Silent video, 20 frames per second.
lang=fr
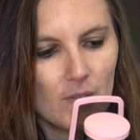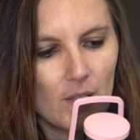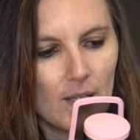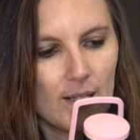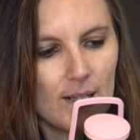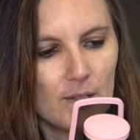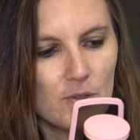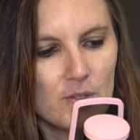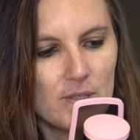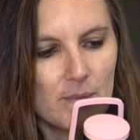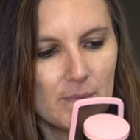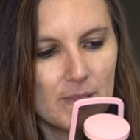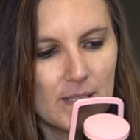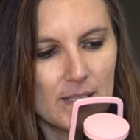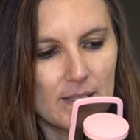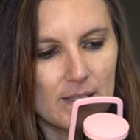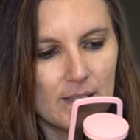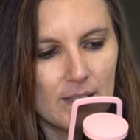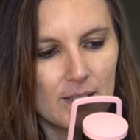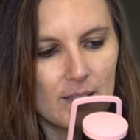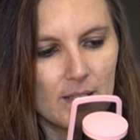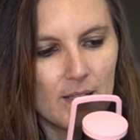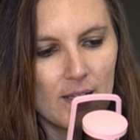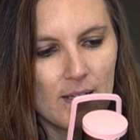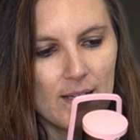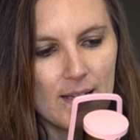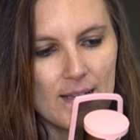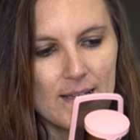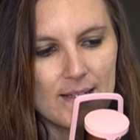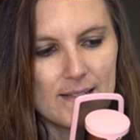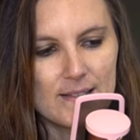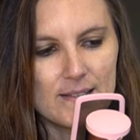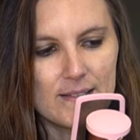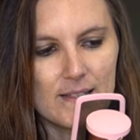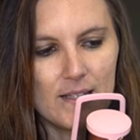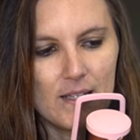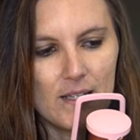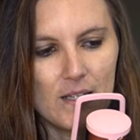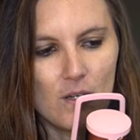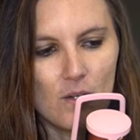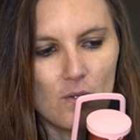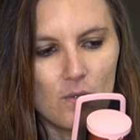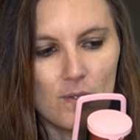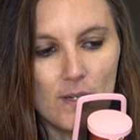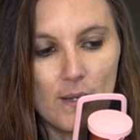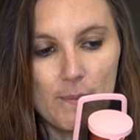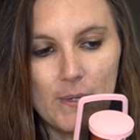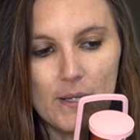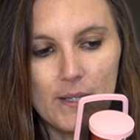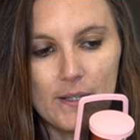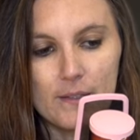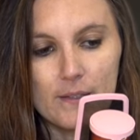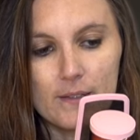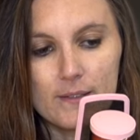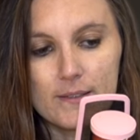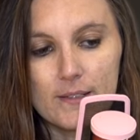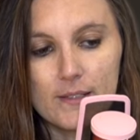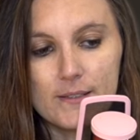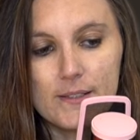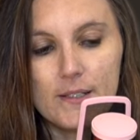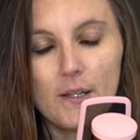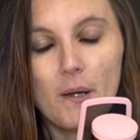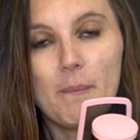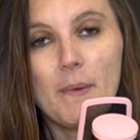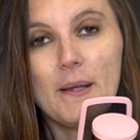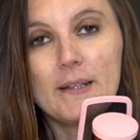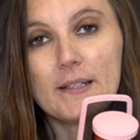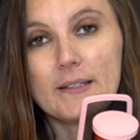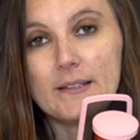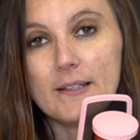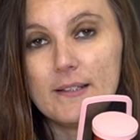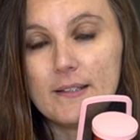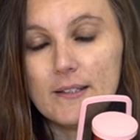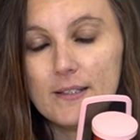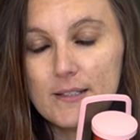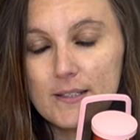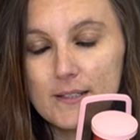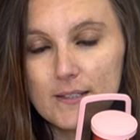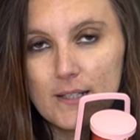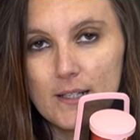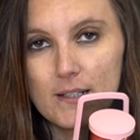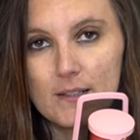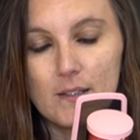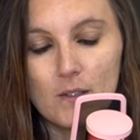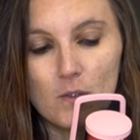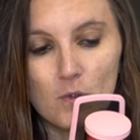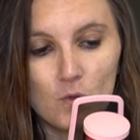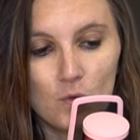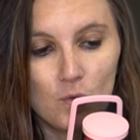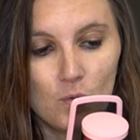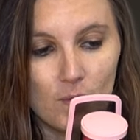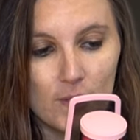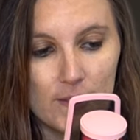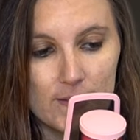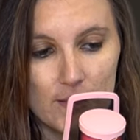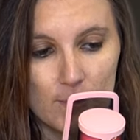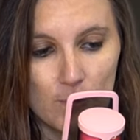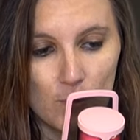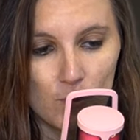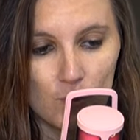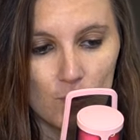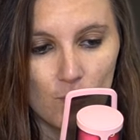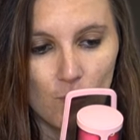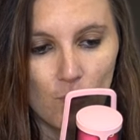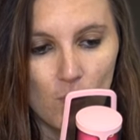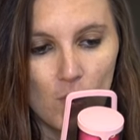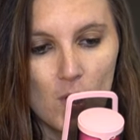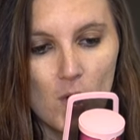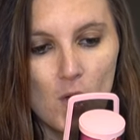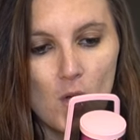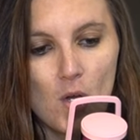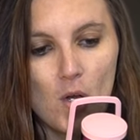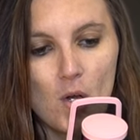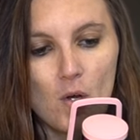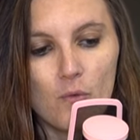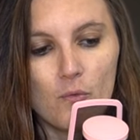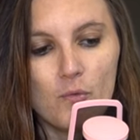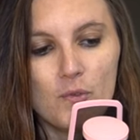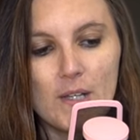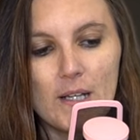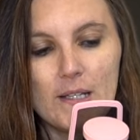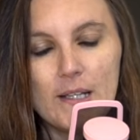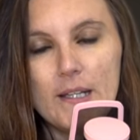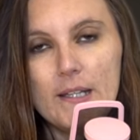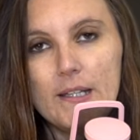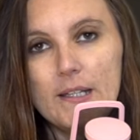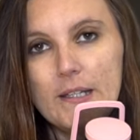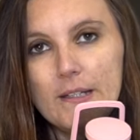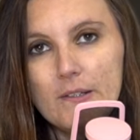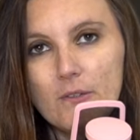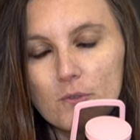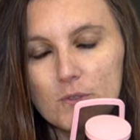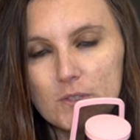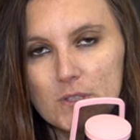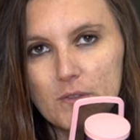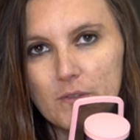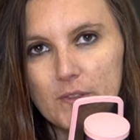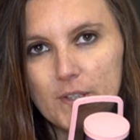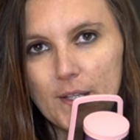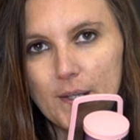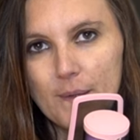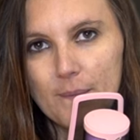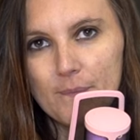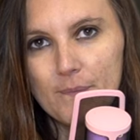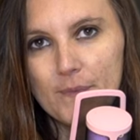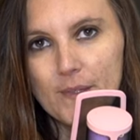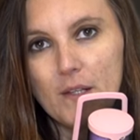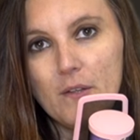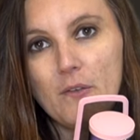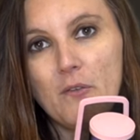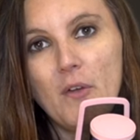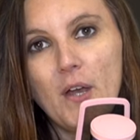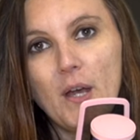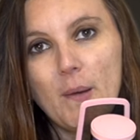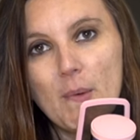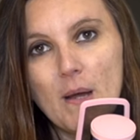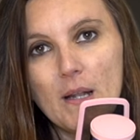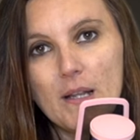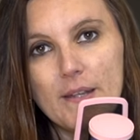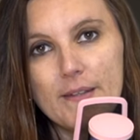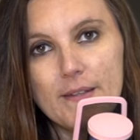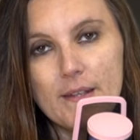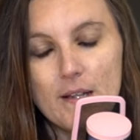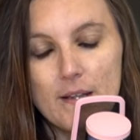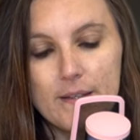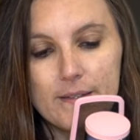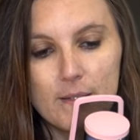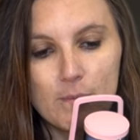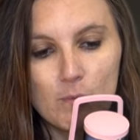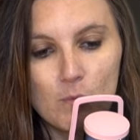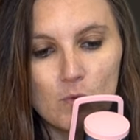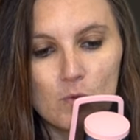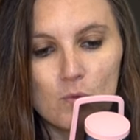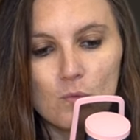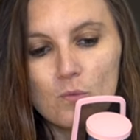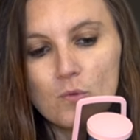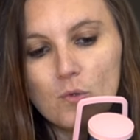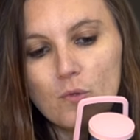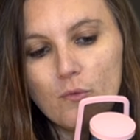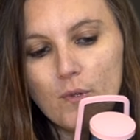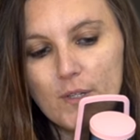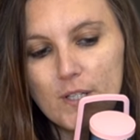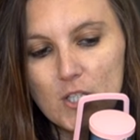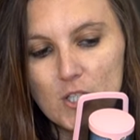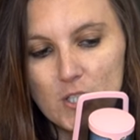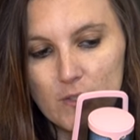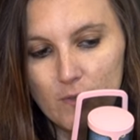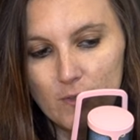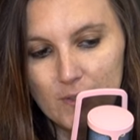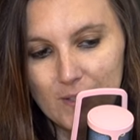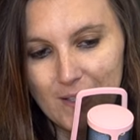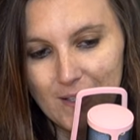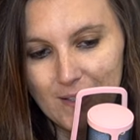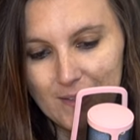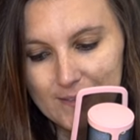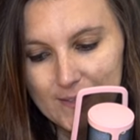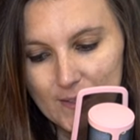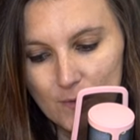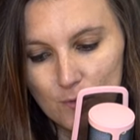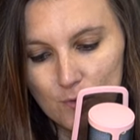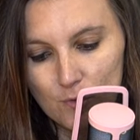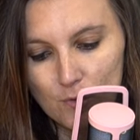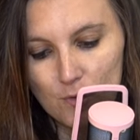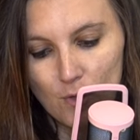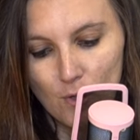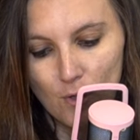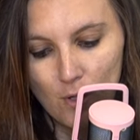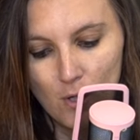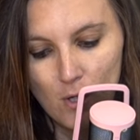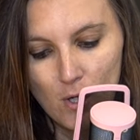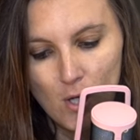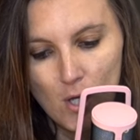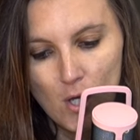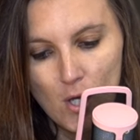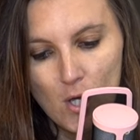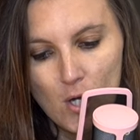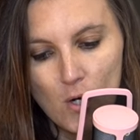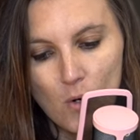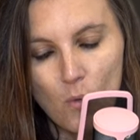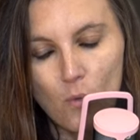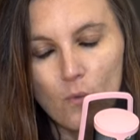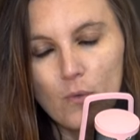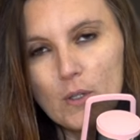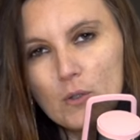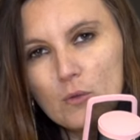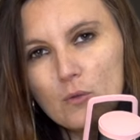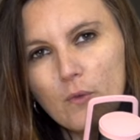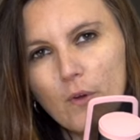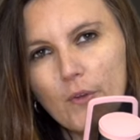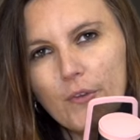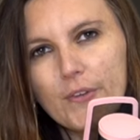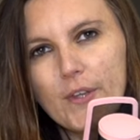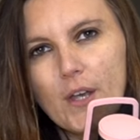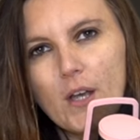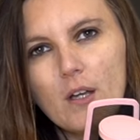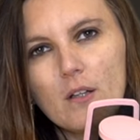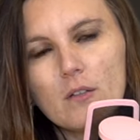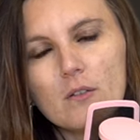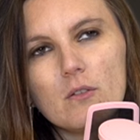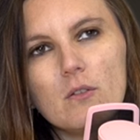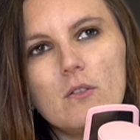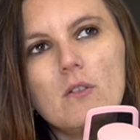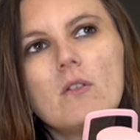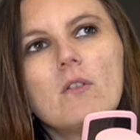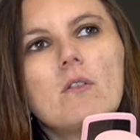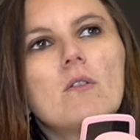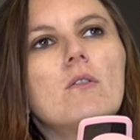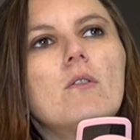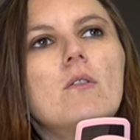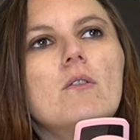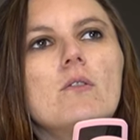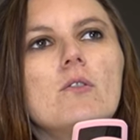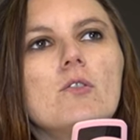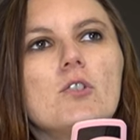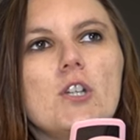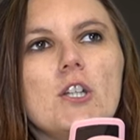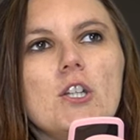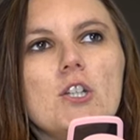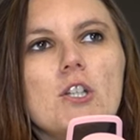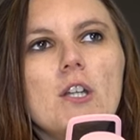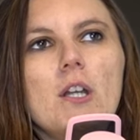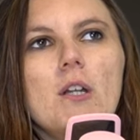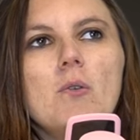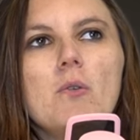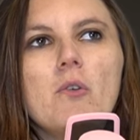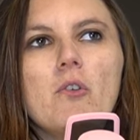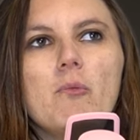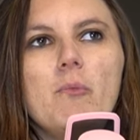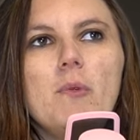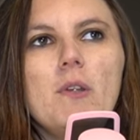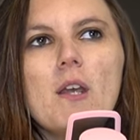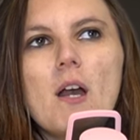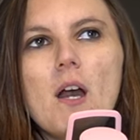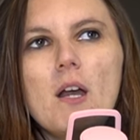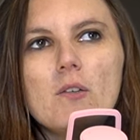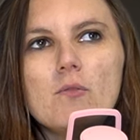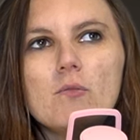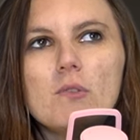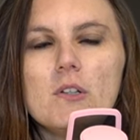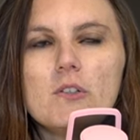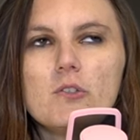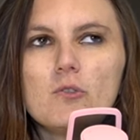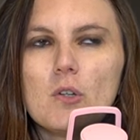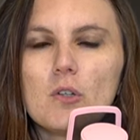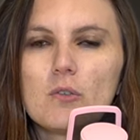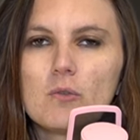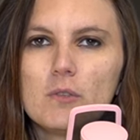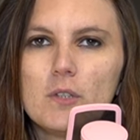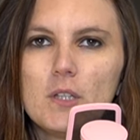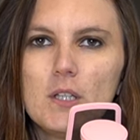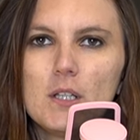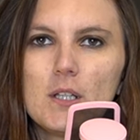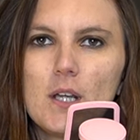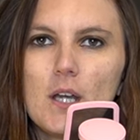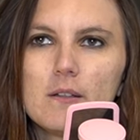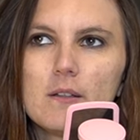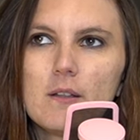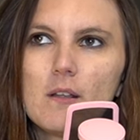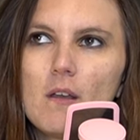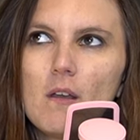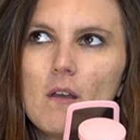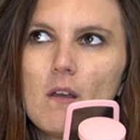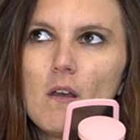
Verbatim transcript: La deuxième technique, c'est le labelling, c'est-à-dire mettre des étiquettes sur les émotions. Vous allez identifier et verbaliser les émotions que vous voyez chez votre interlocuteur. On voit souvent ça dans euh, le GIGN, le FBI ou les situations délicates